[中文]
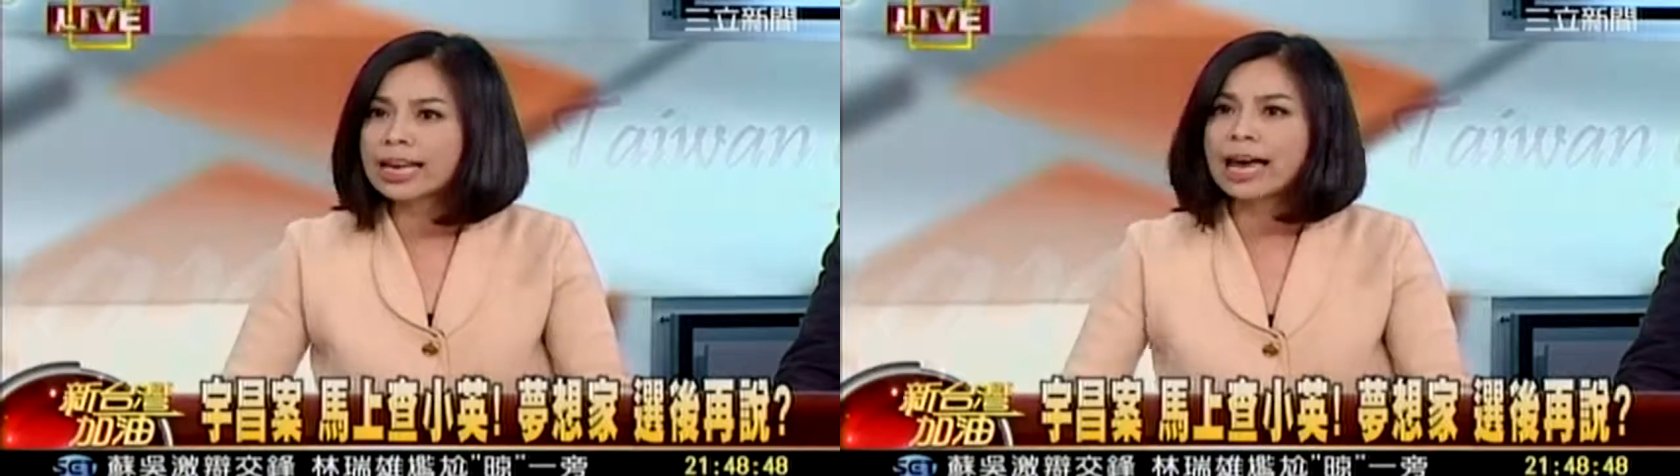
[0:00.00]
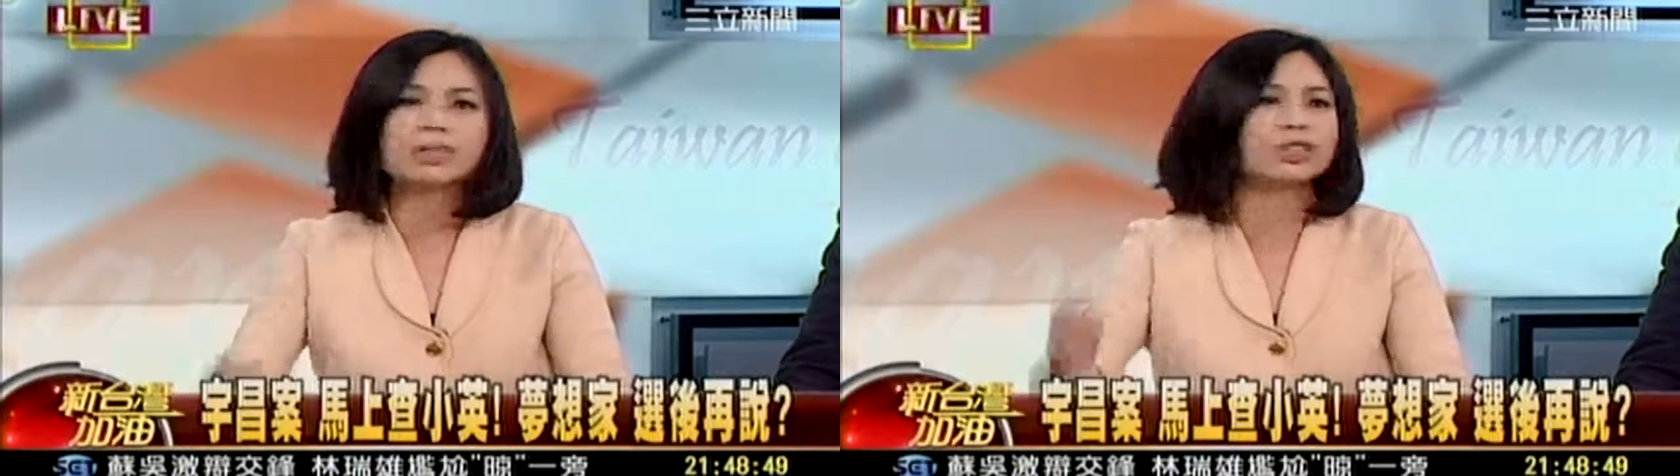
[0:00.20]

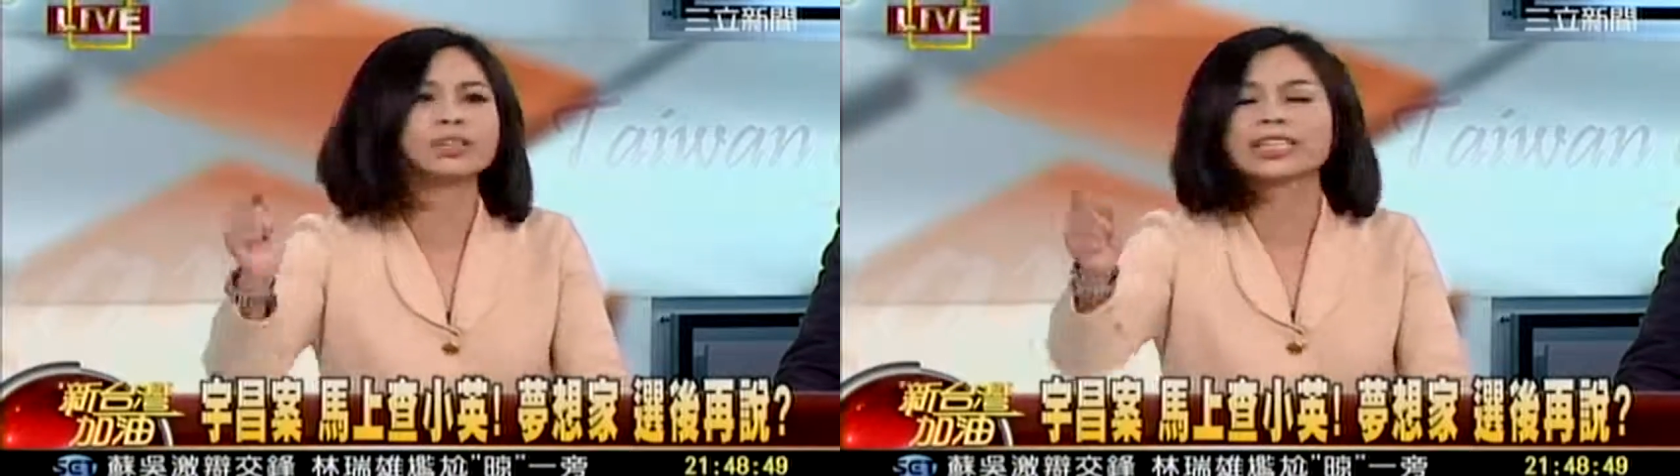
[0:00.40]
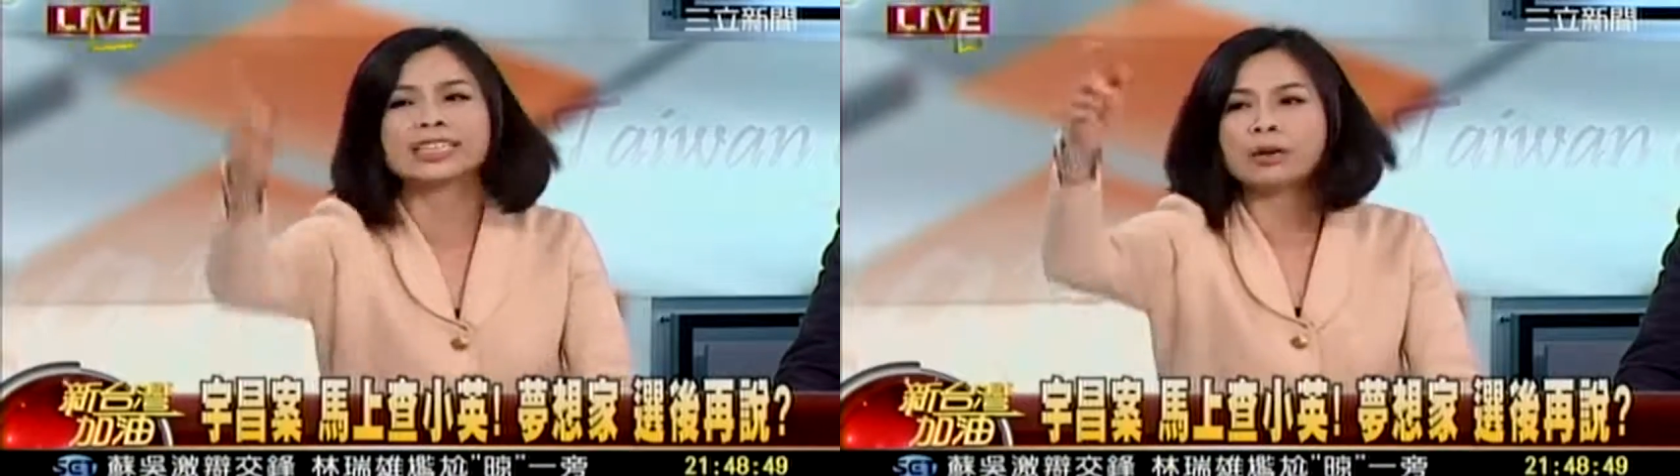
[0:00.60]
蔡明
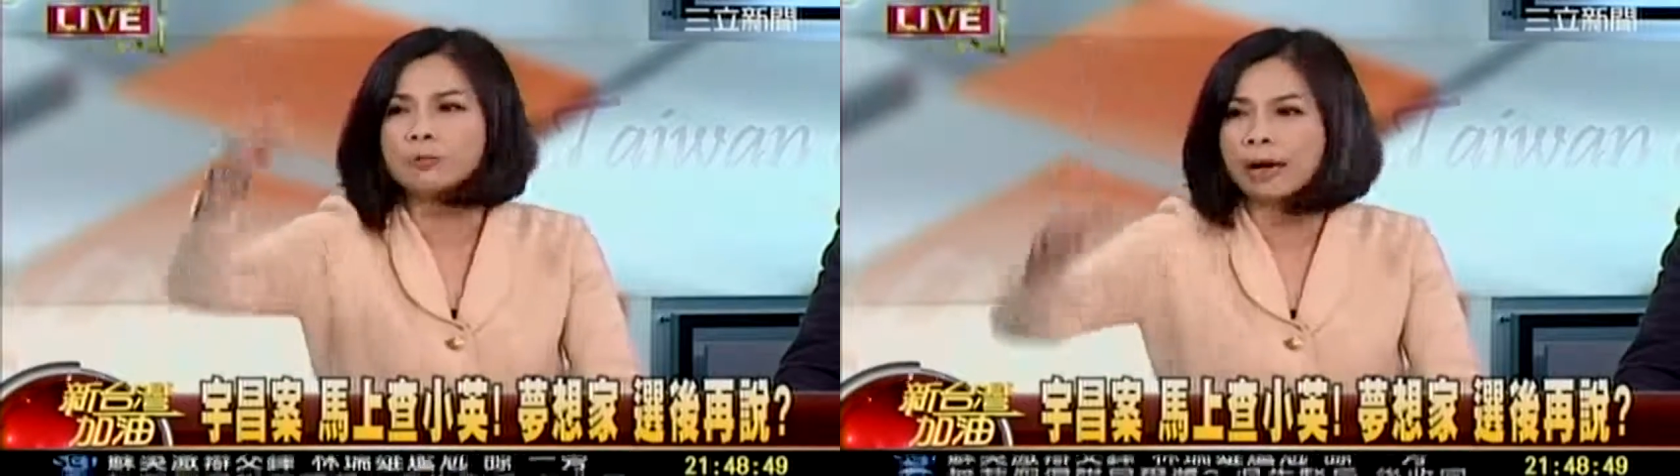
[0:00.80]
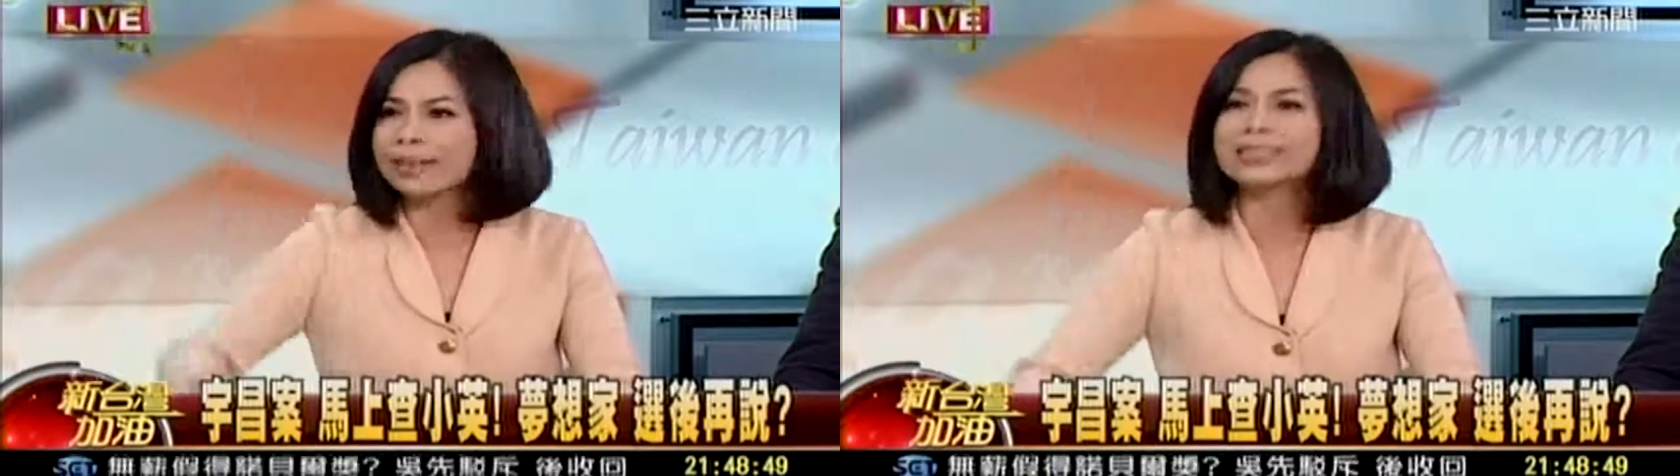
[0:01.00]
中的一
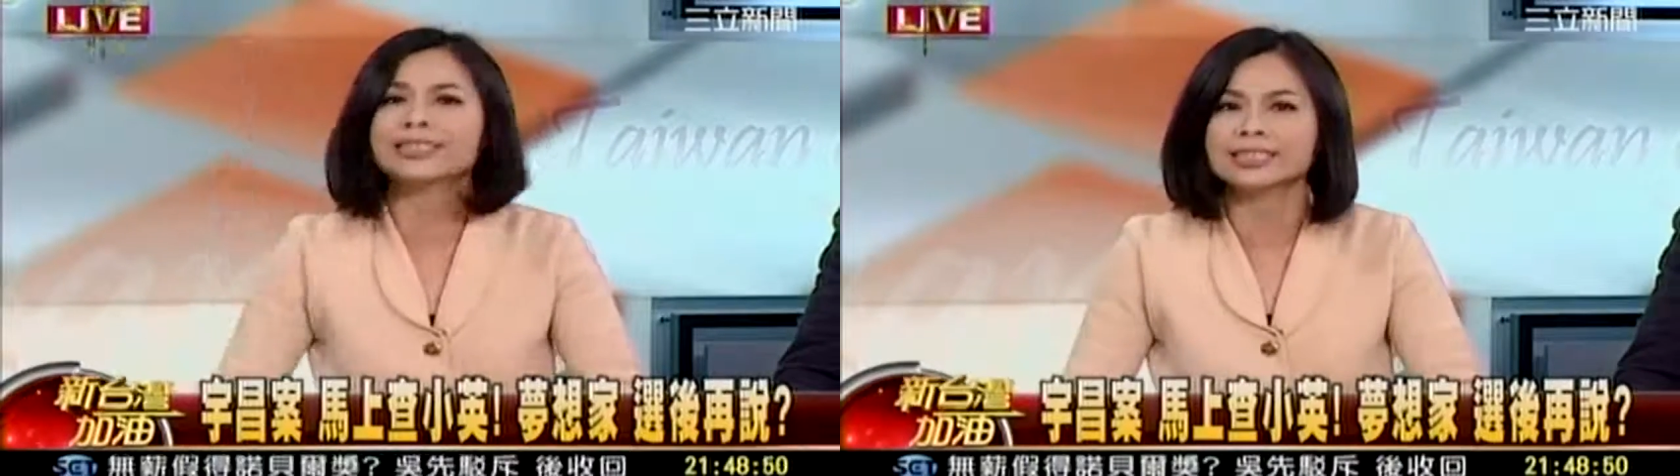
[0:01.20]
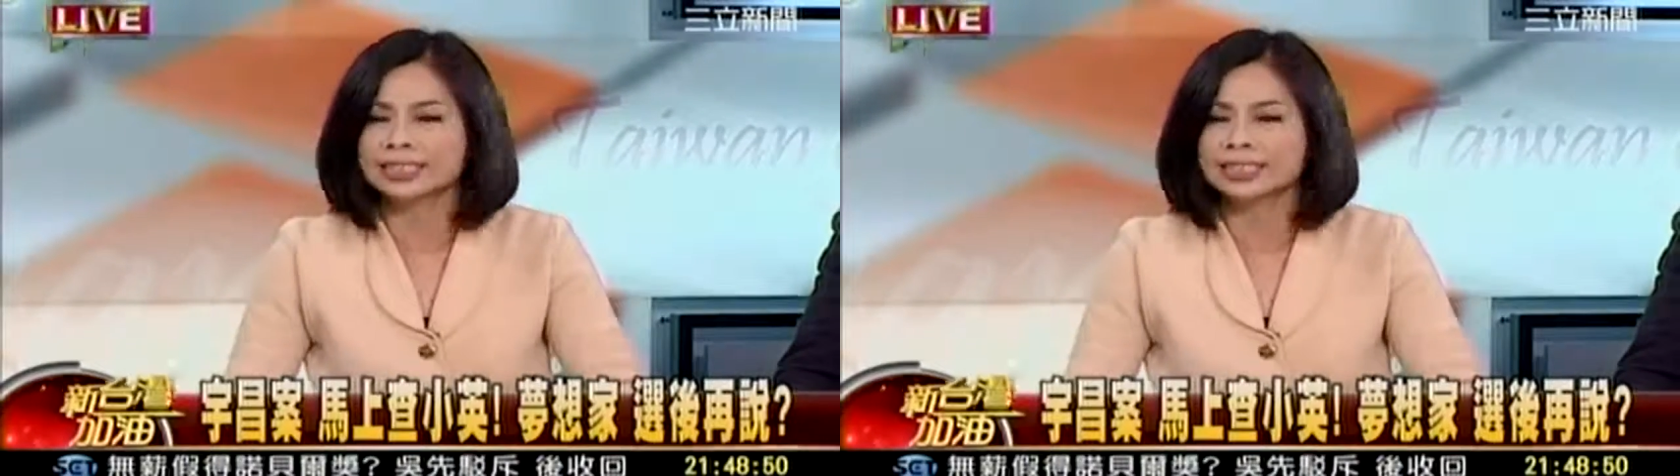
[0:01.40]
千五百万政